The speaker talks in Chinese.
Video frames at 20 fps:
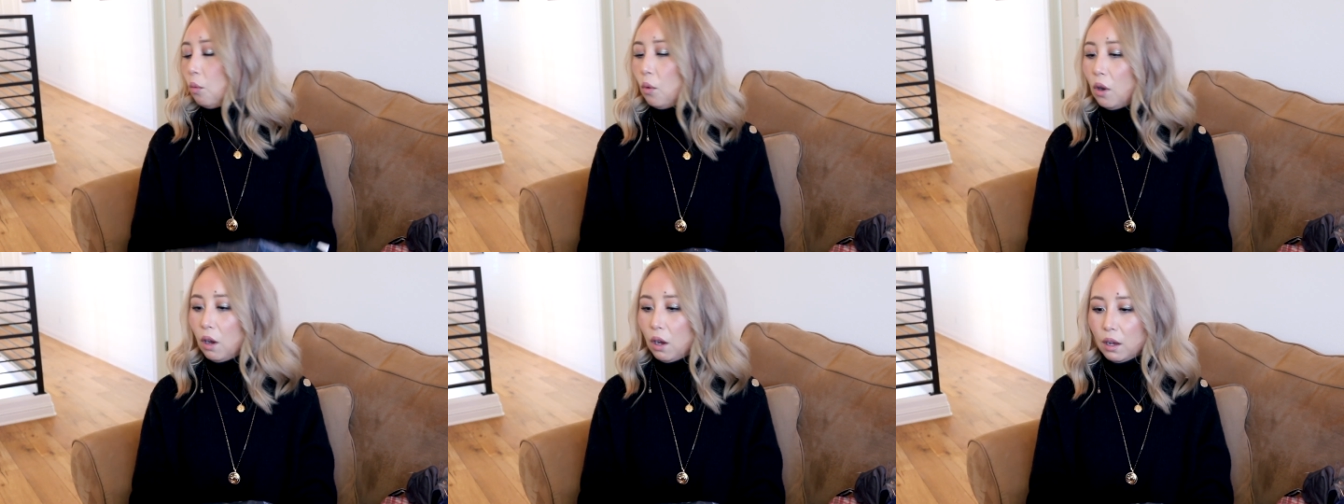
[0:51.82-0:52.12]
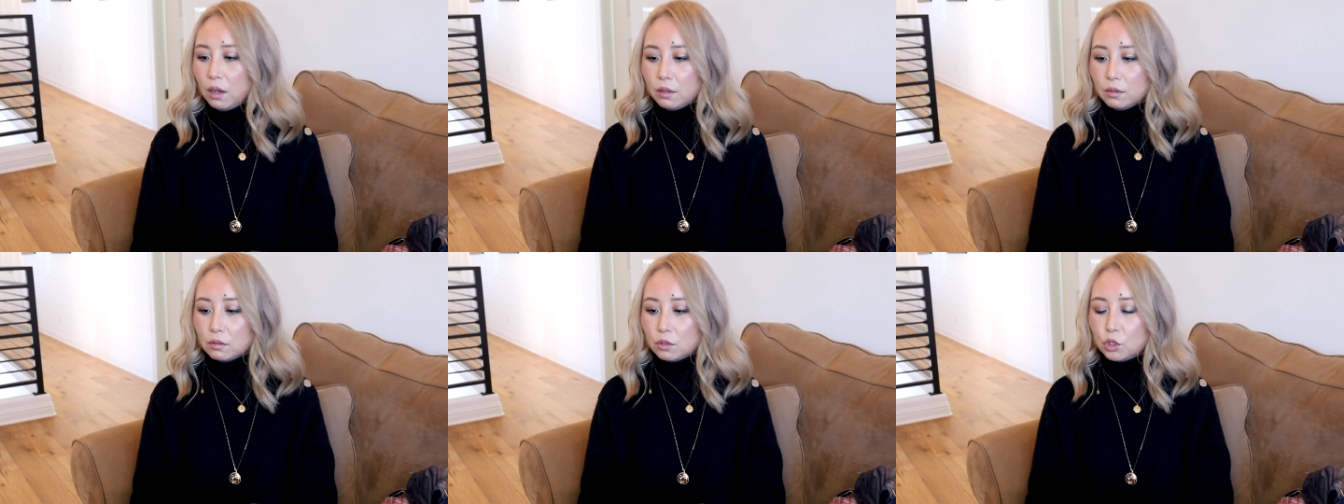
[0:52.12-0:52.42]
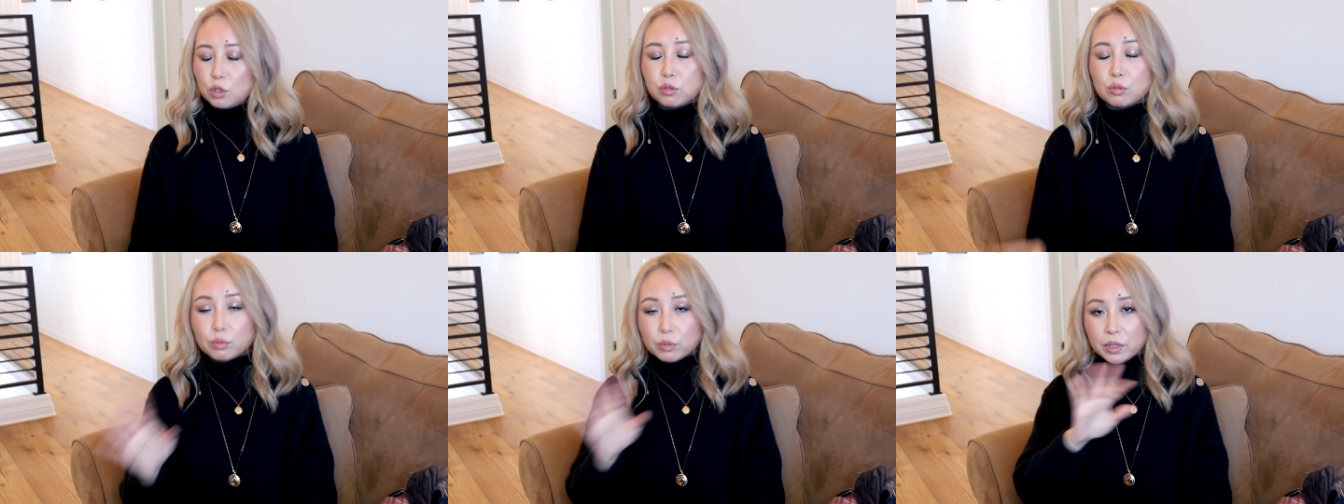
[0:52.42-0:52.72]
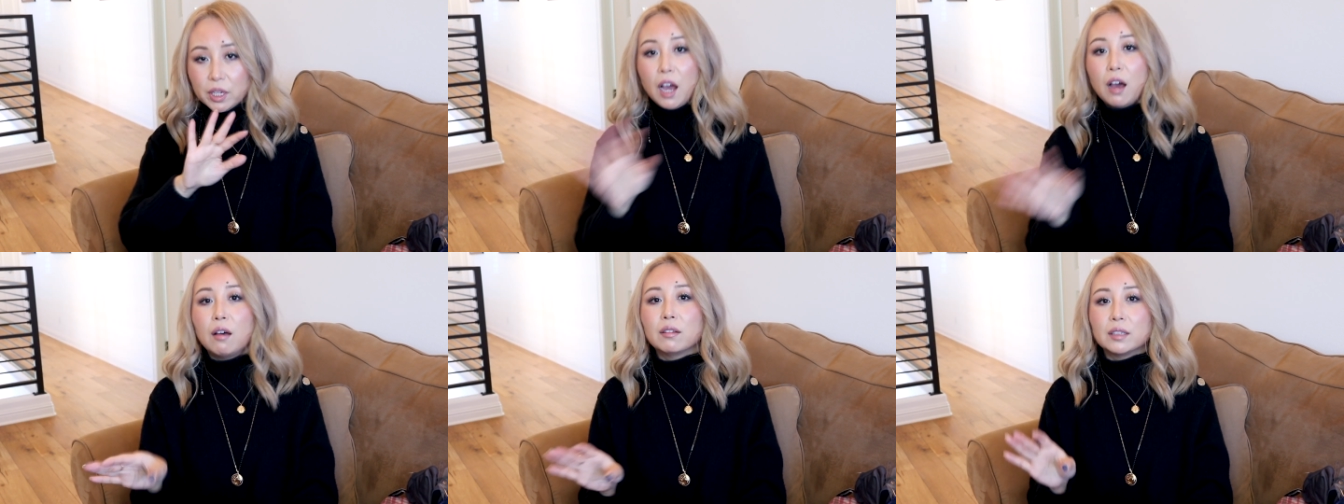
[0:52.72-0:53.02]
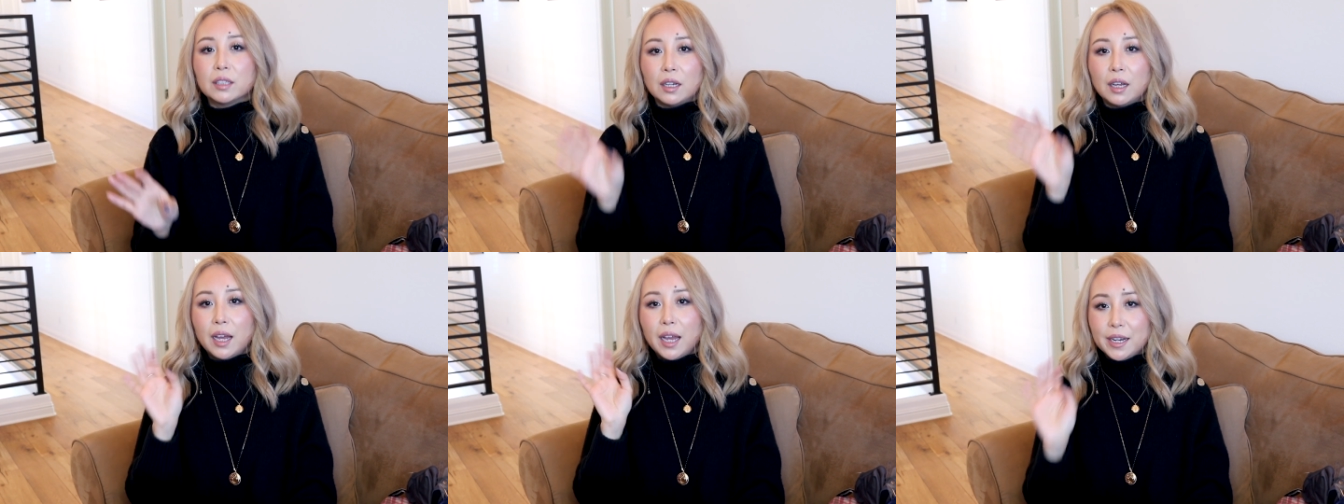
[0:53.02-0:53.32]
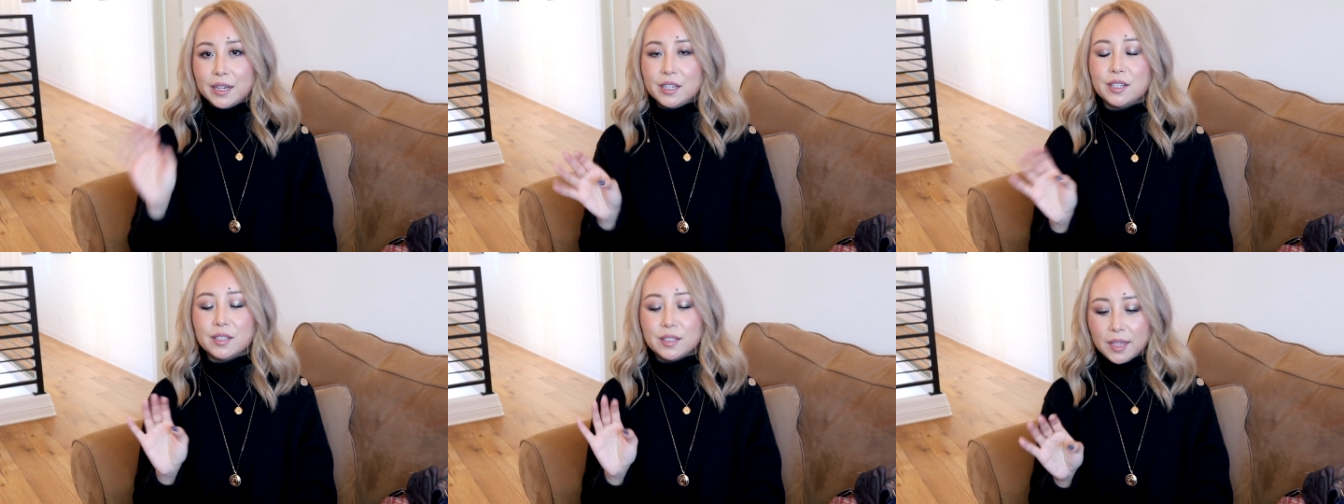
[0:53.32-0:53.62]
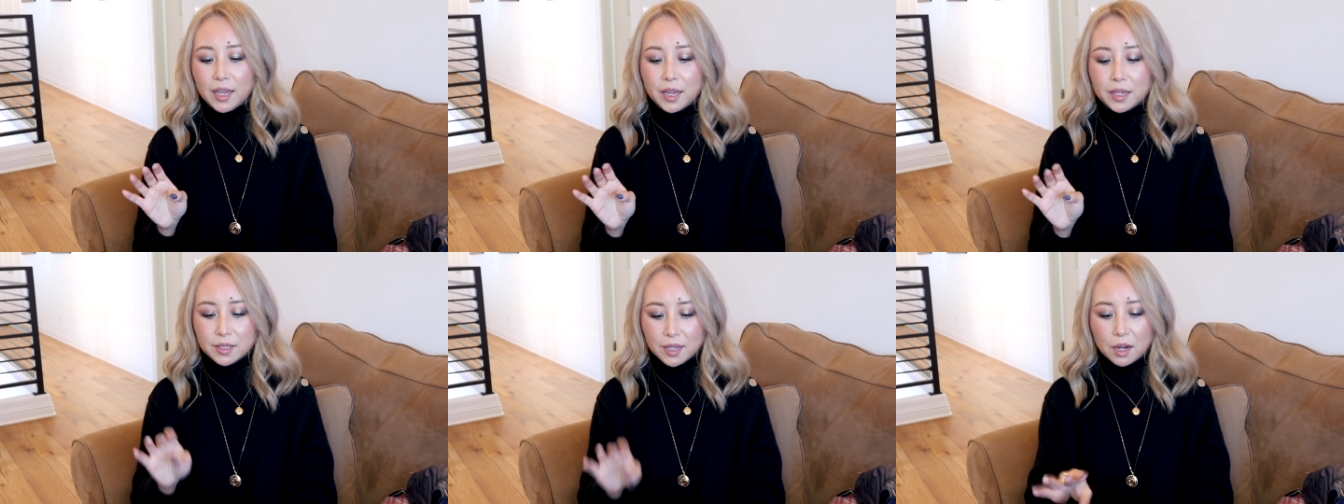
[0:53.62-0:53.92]
我主要的还是
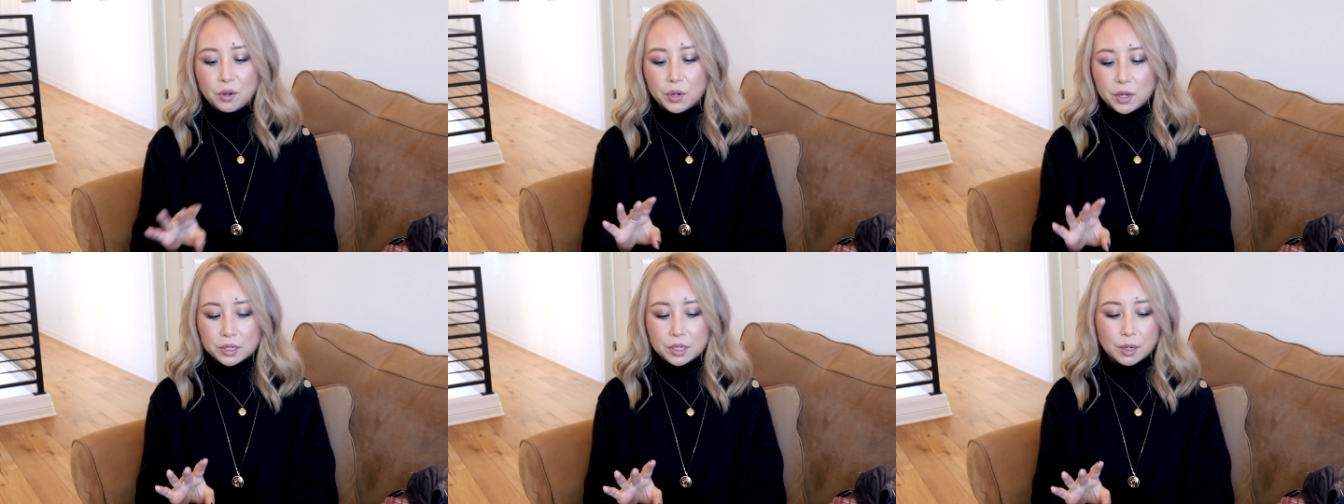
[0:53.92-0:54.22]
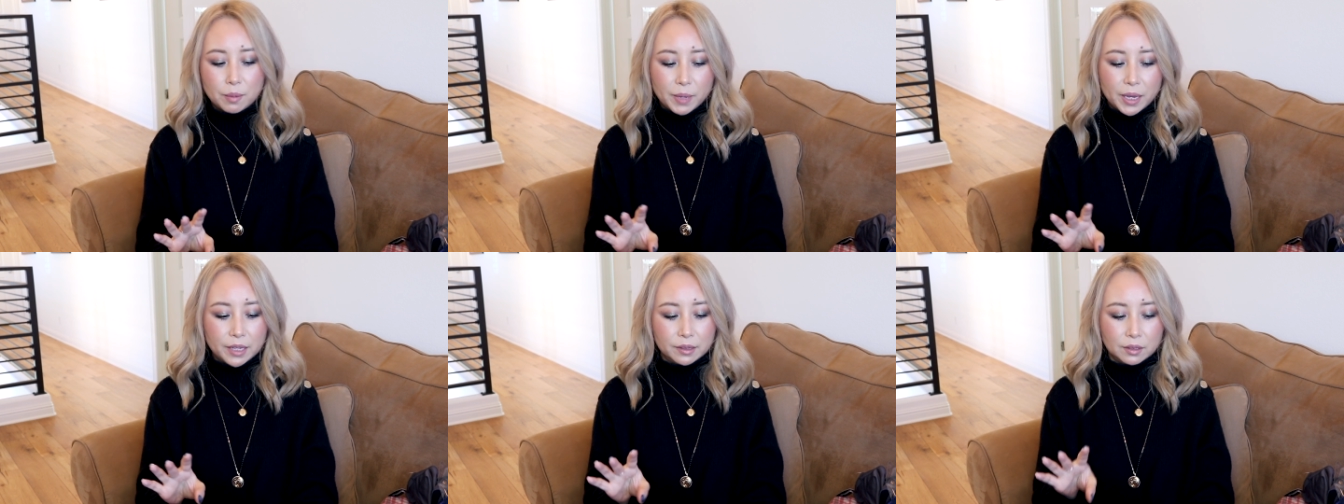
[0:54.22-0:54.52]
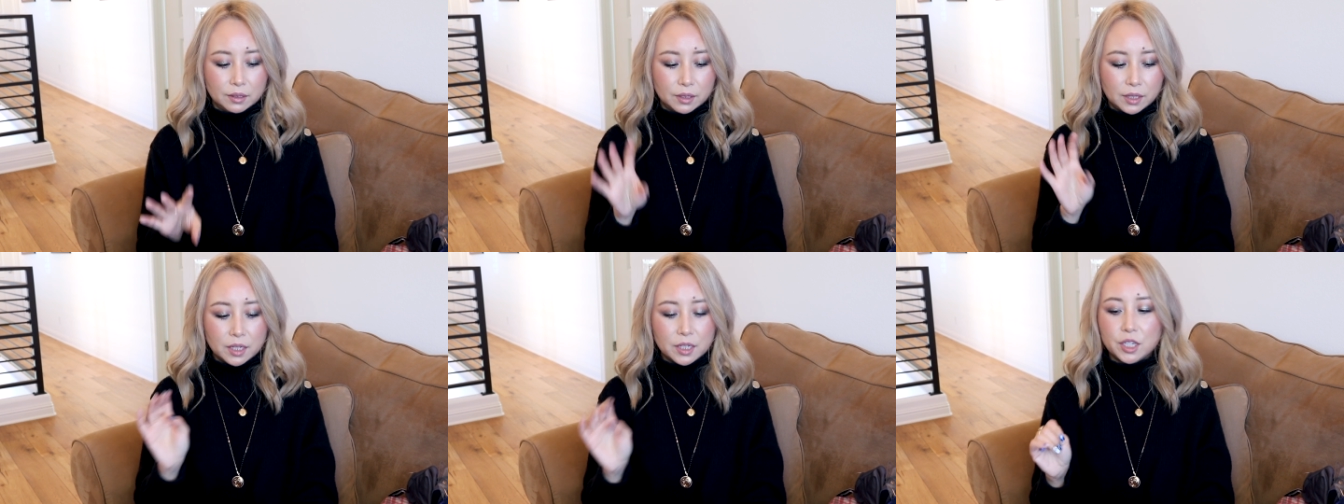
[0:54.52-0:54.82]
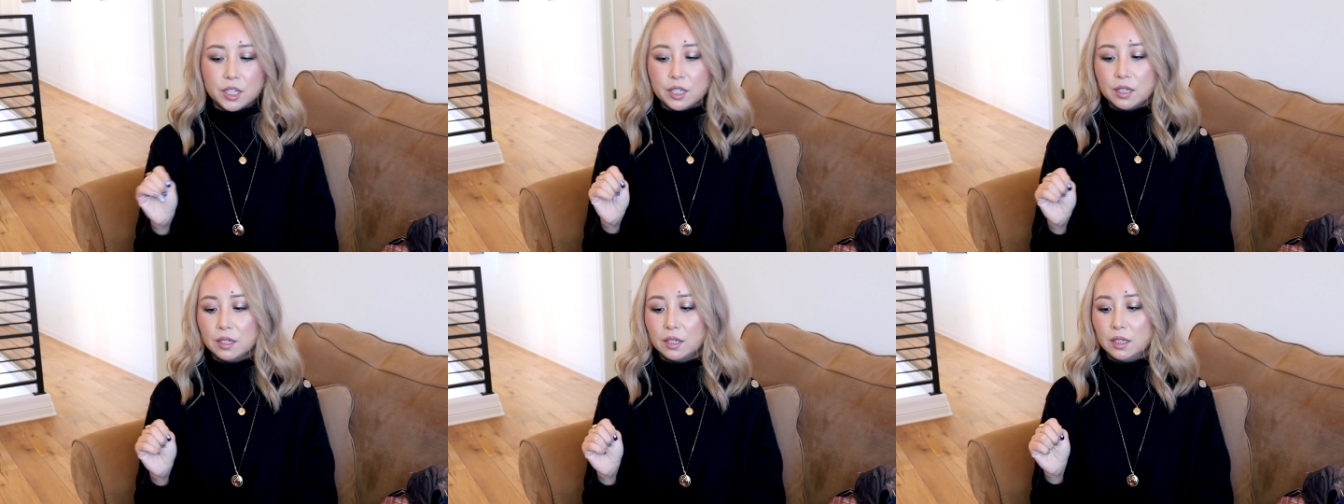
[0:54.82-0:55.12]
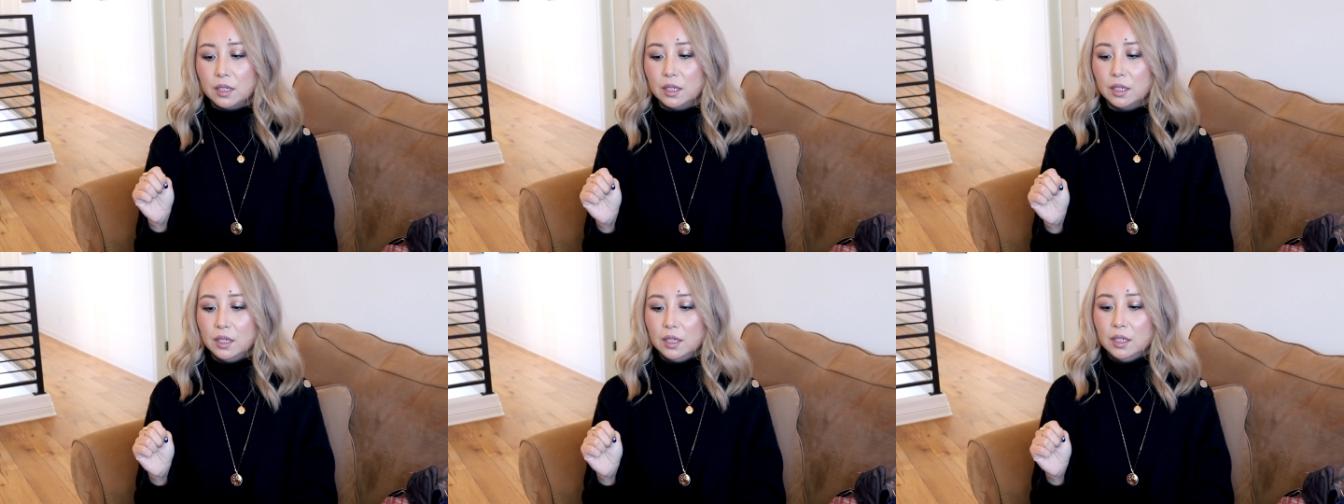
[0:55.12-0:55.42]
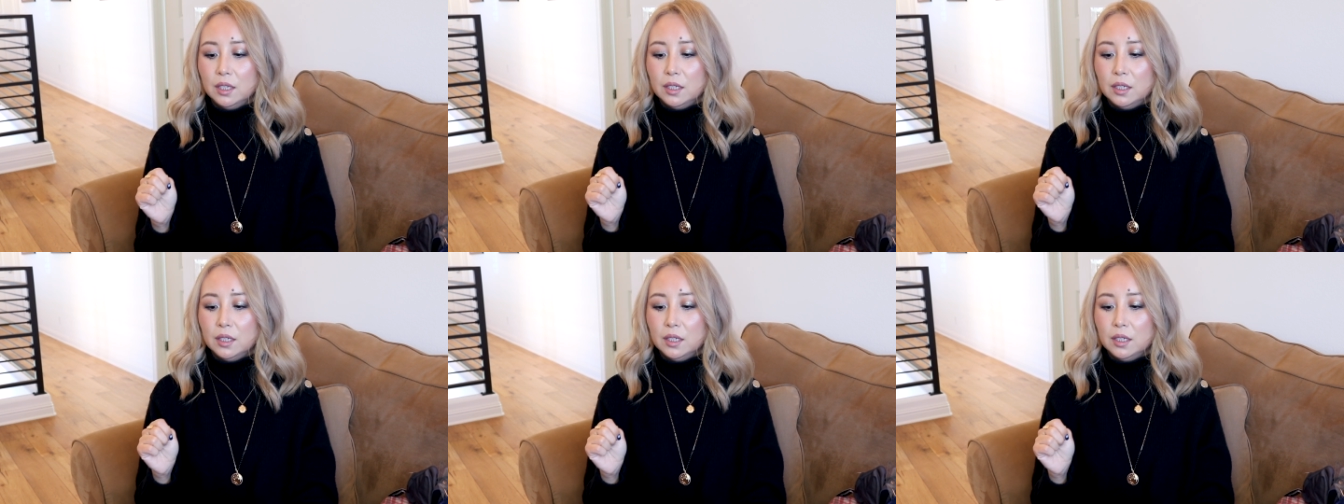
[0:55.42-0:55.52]
在 Zara 上买的，但是呢。